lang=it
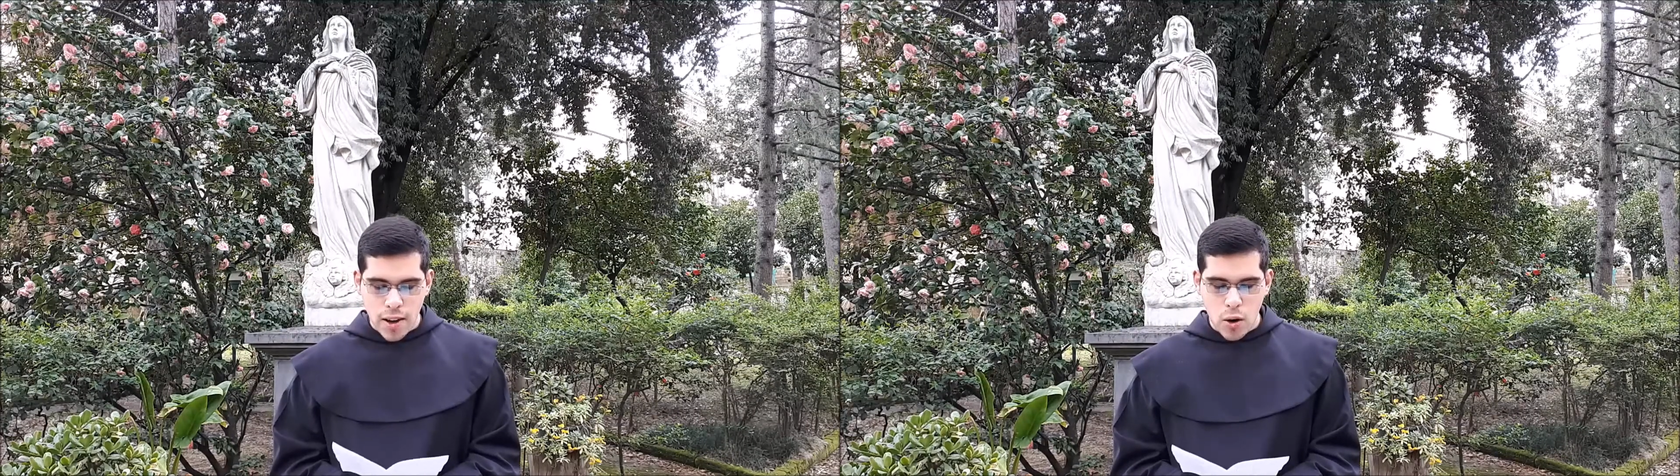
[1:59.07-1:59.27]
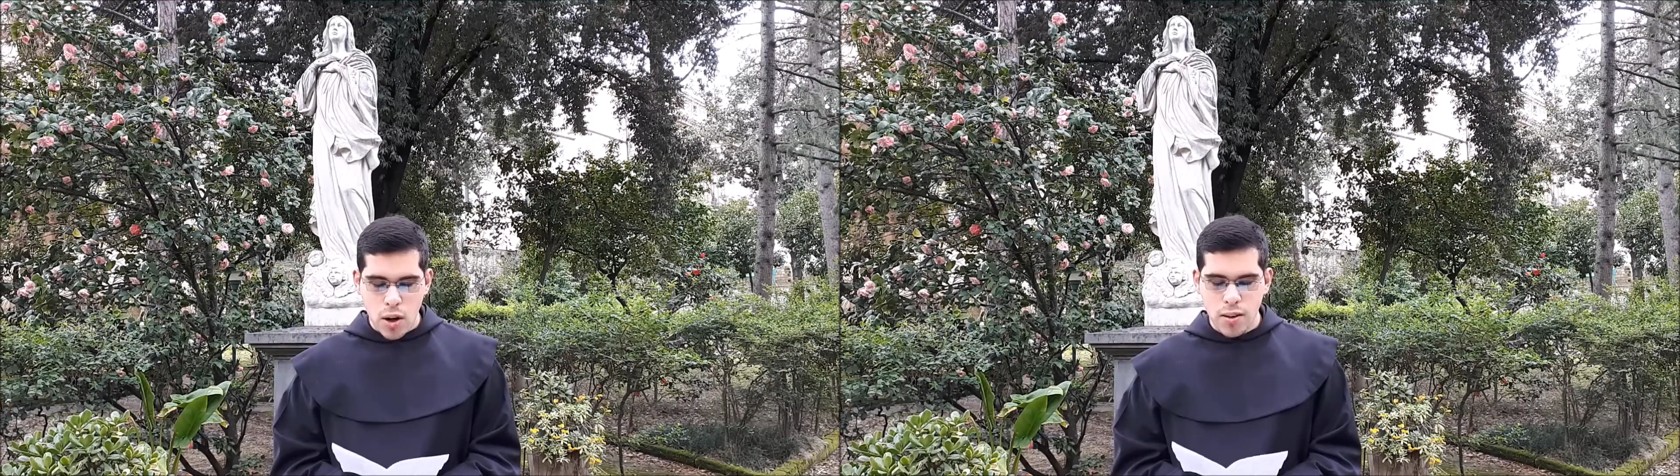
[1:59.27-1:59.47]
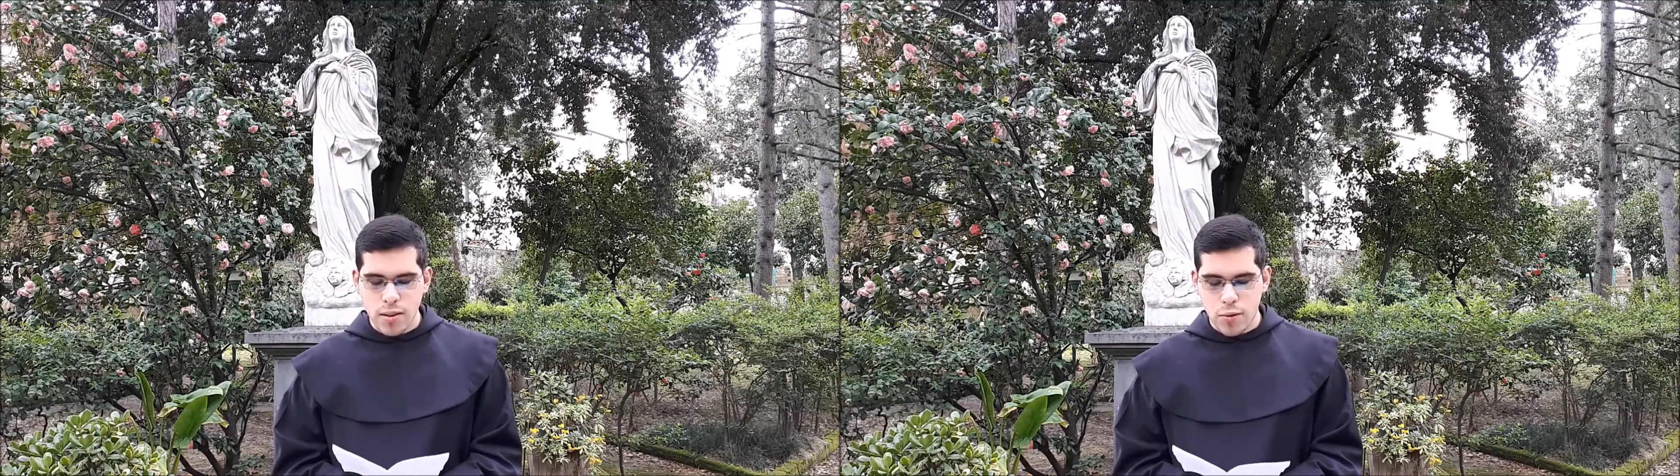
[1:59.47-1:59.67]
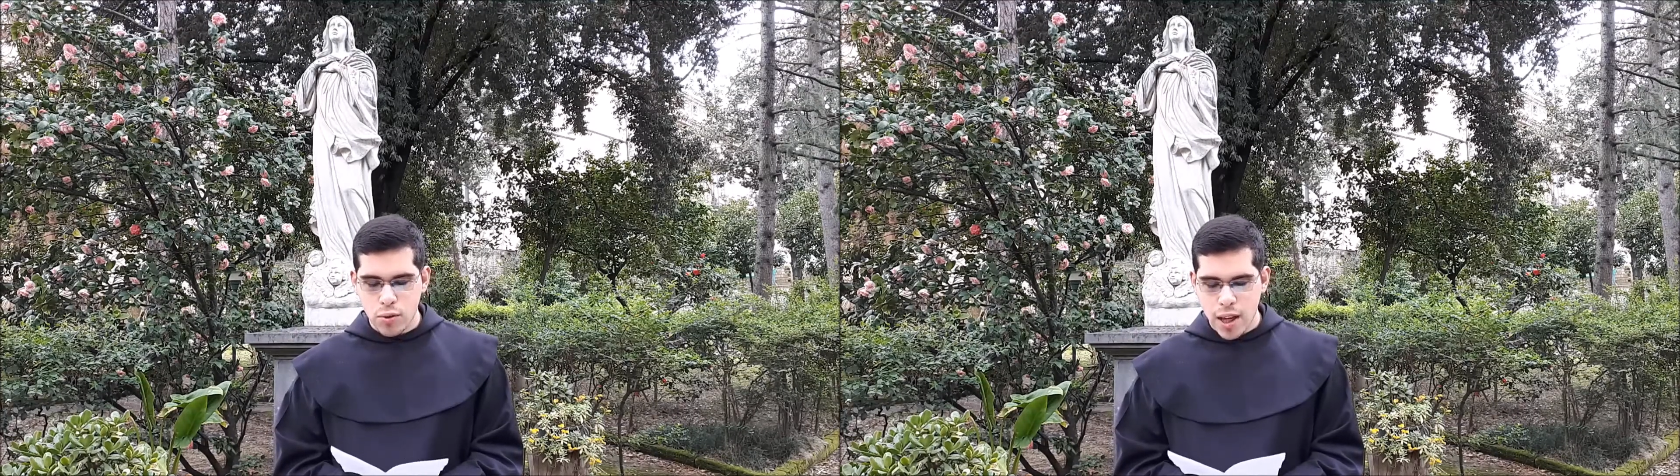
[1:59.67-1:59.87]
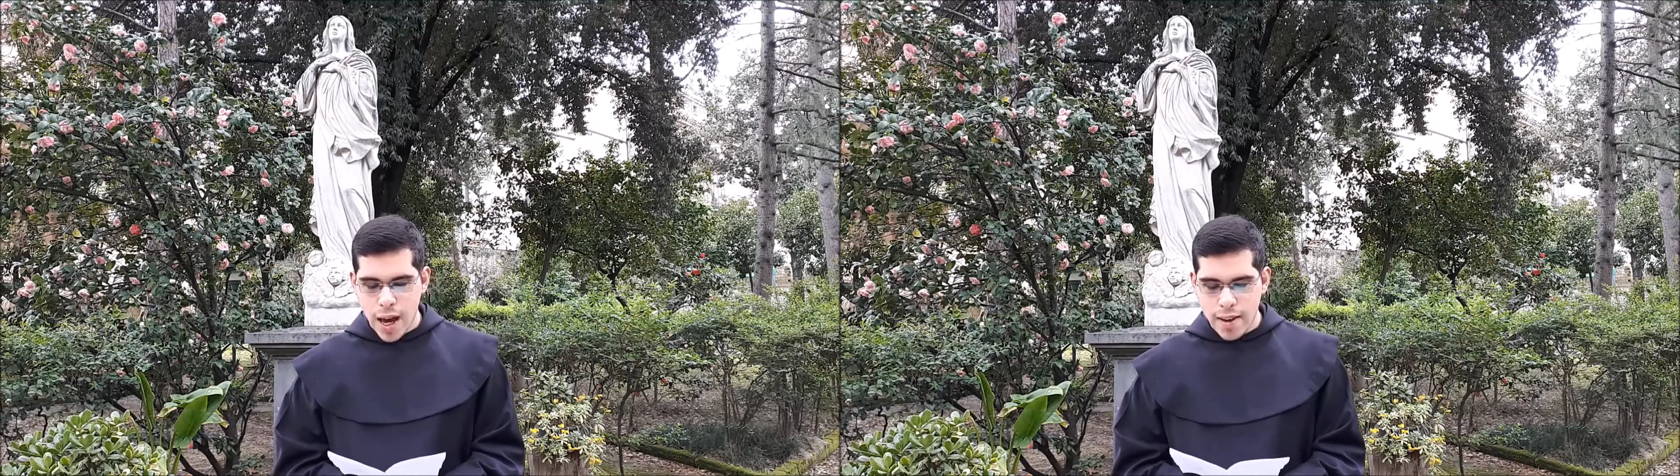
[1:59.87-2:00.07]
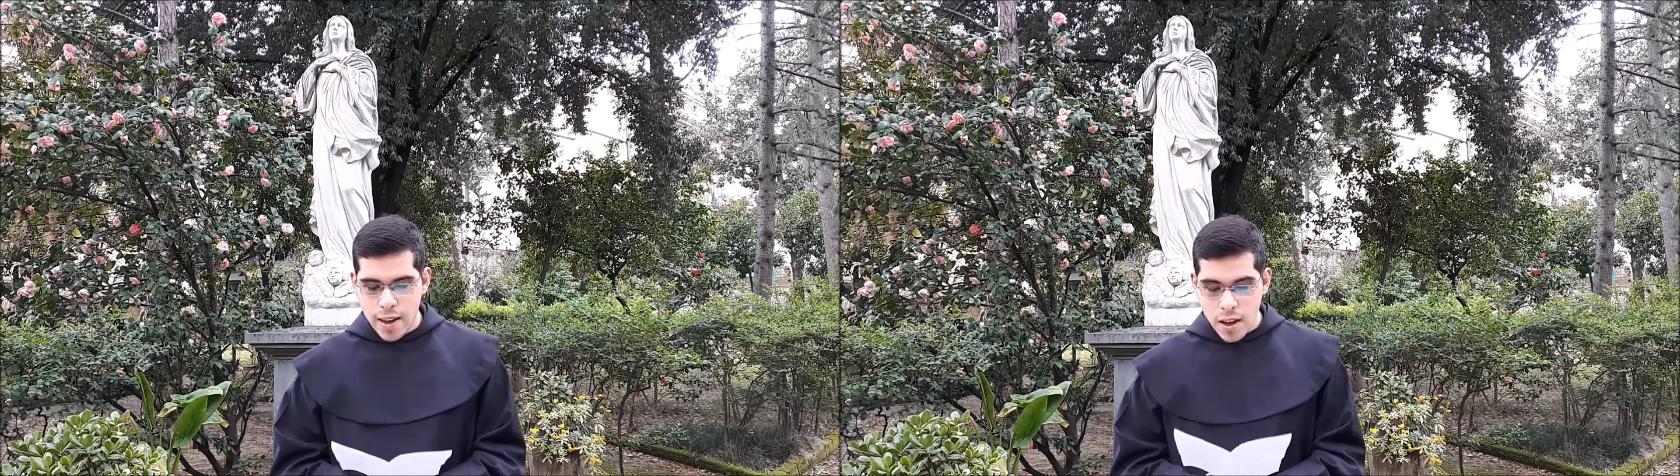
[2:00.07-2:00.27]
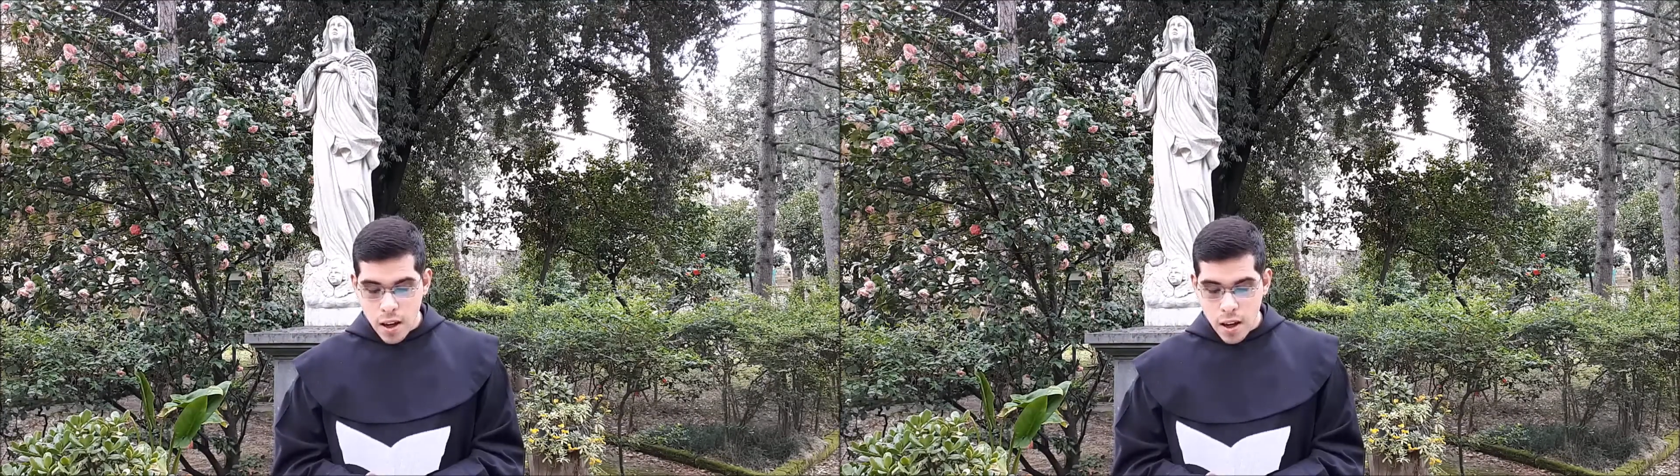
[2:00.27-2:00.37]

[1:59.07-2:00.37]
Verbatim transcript: o il rifiutare